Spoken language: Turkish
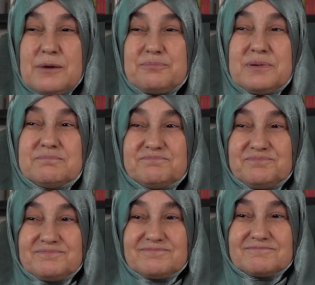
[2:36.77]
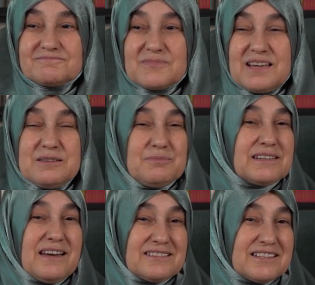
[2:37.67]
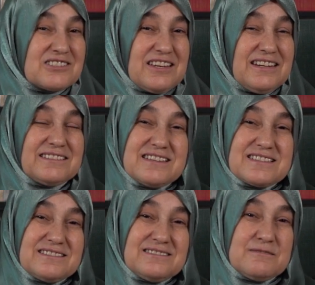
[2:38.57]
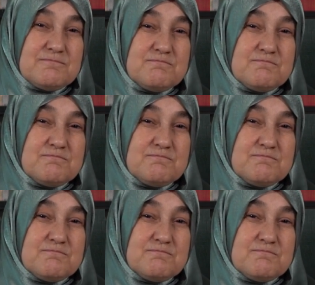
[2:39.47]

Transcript: Rabbim mekanlarını cennet etsin.